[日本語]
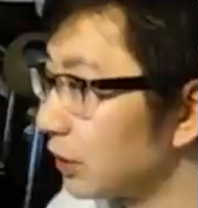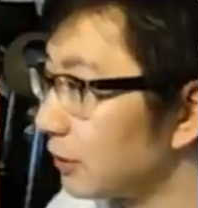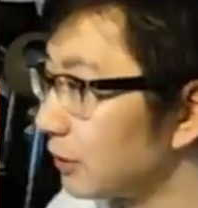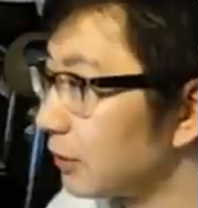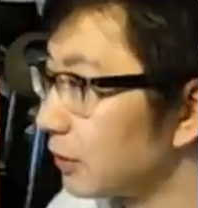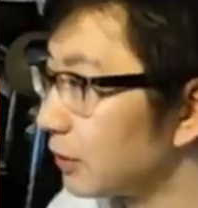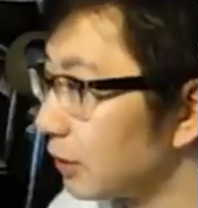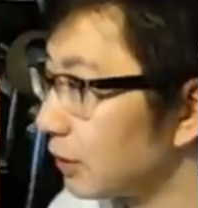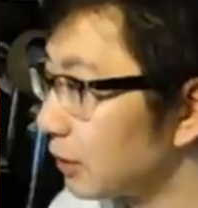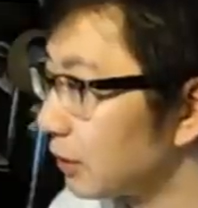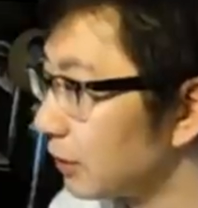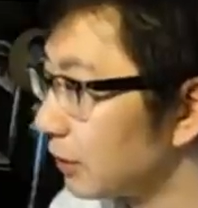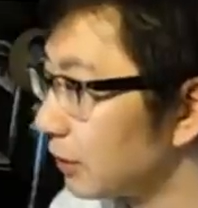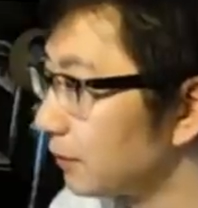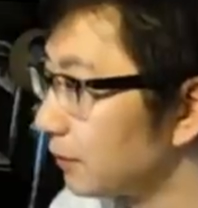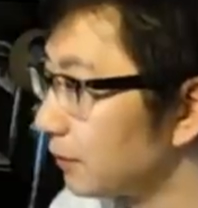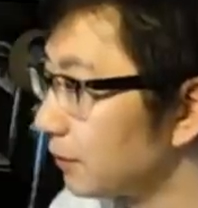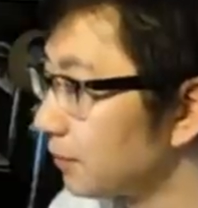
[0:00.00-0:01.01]

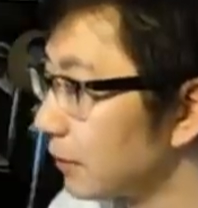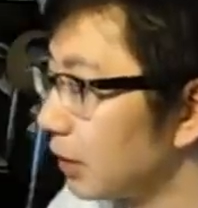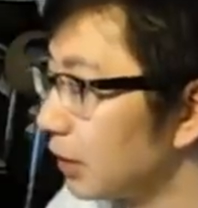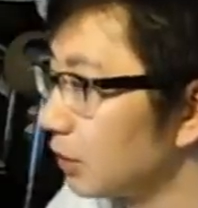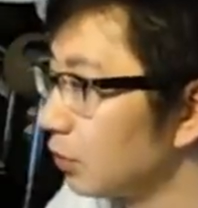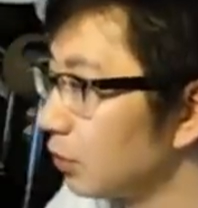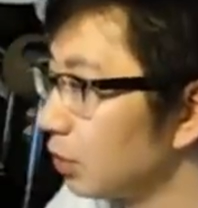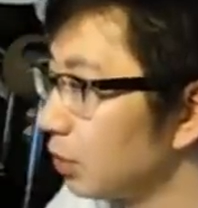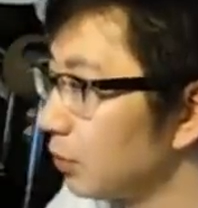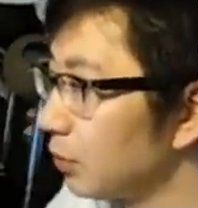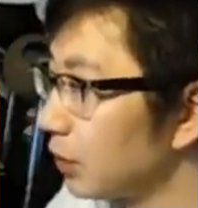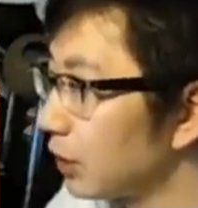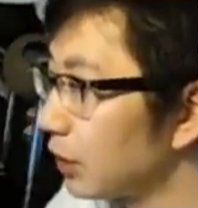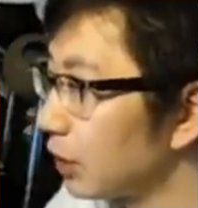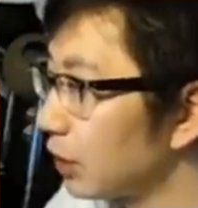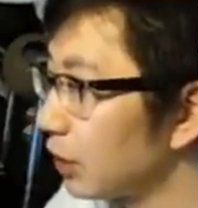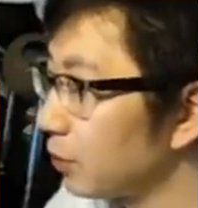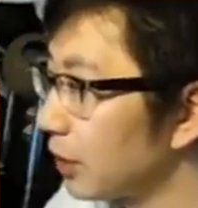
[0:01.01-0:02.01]
うん、それでまあ
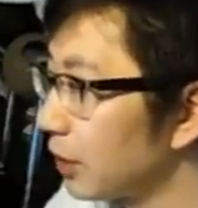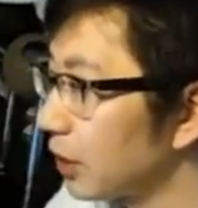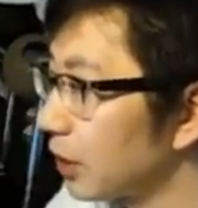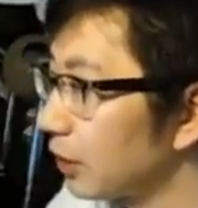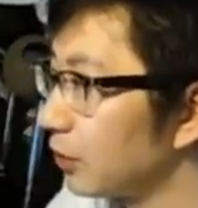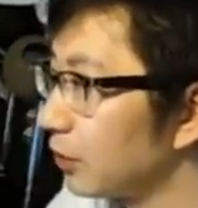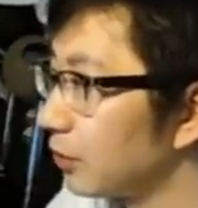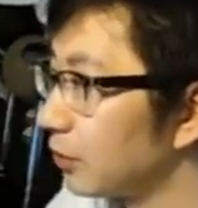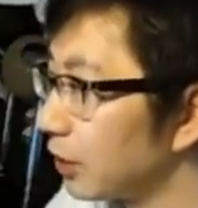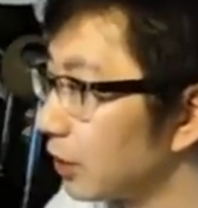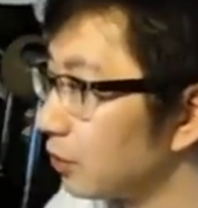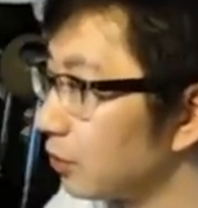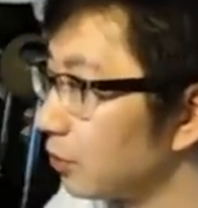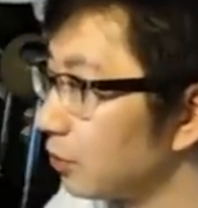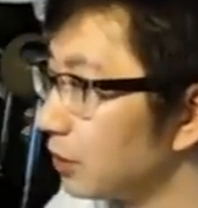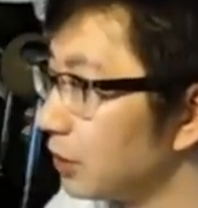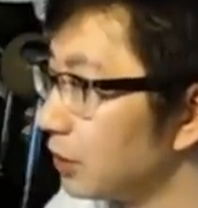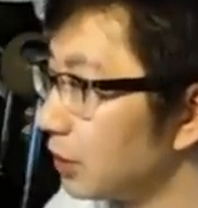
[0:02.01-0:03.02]
大体あのペタっていうねあ
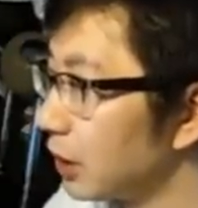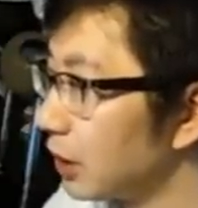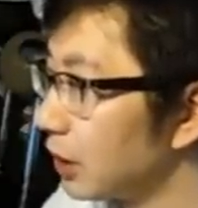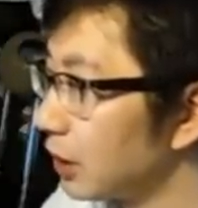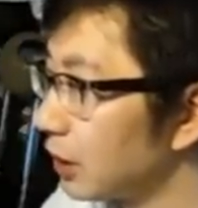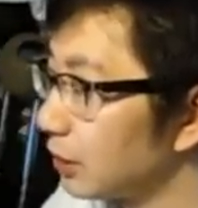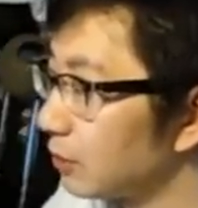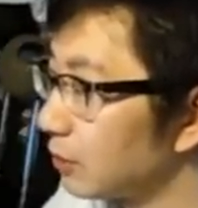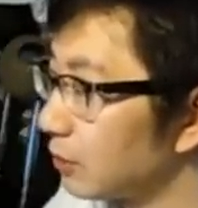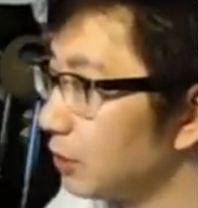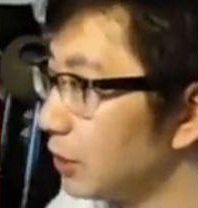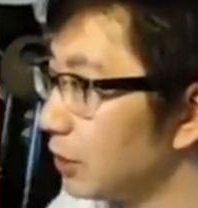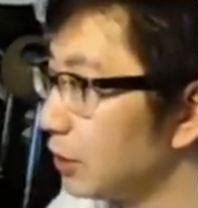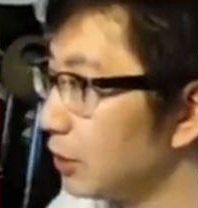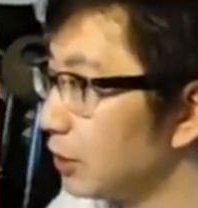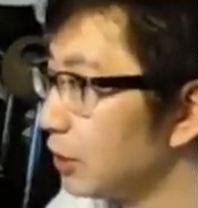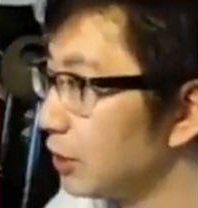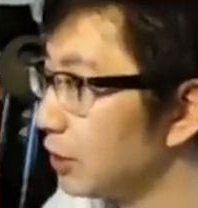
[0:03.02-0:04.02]
の PA
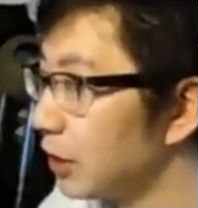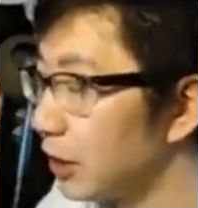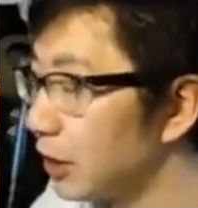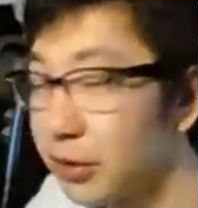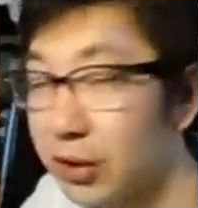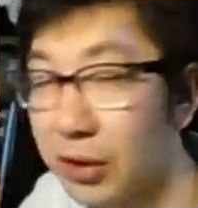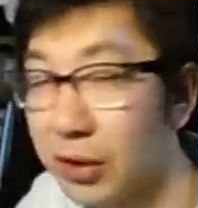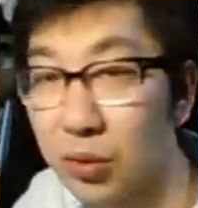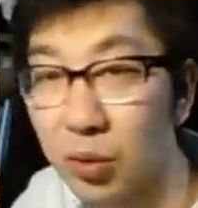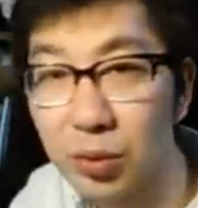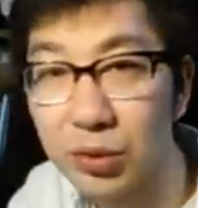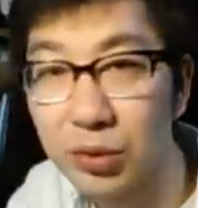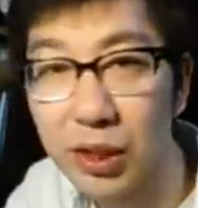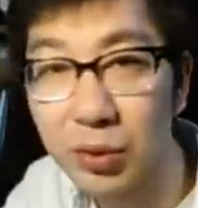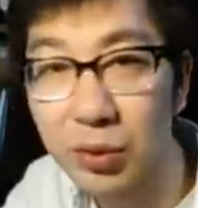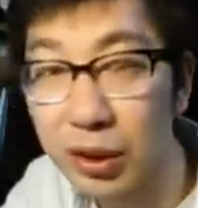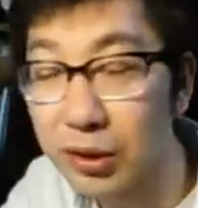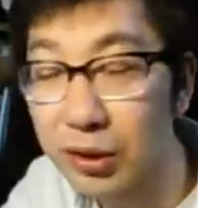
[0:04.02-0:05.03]
PETA っていうあの動物
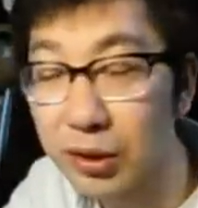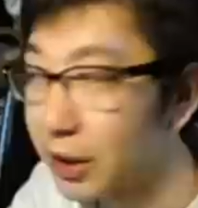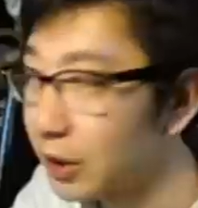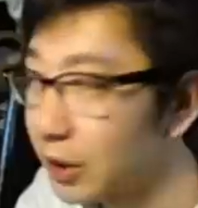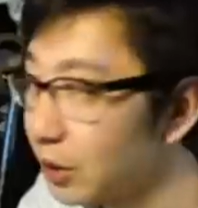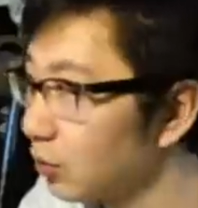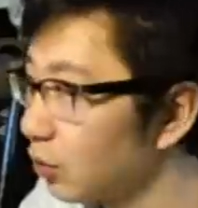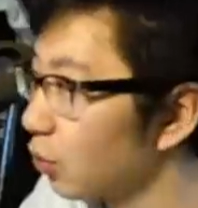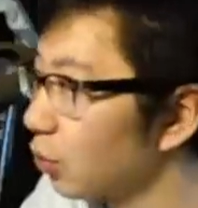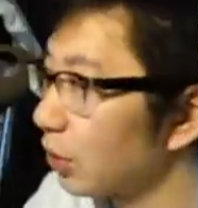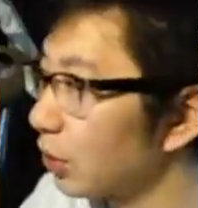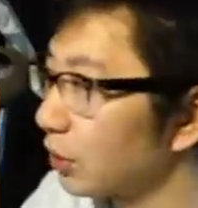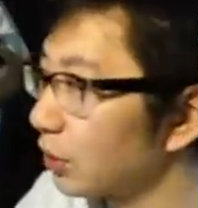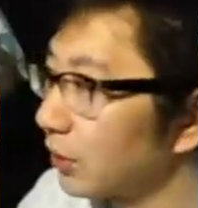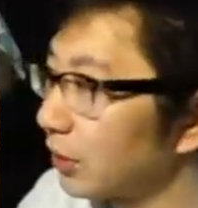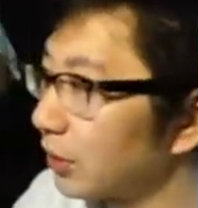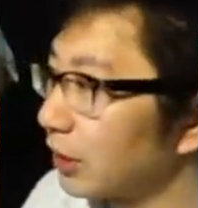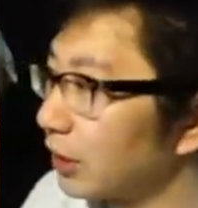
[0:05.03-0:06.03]
愛護団体に怒られ
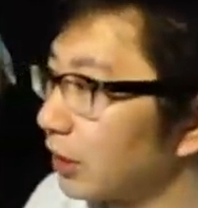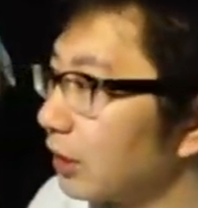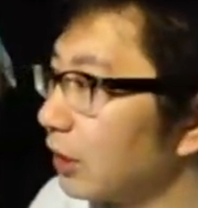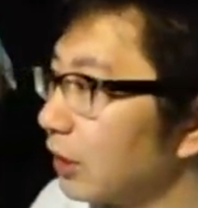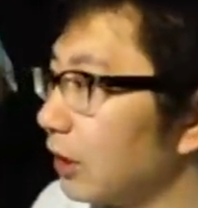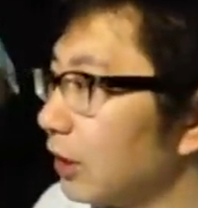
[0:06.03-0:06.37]
るまでが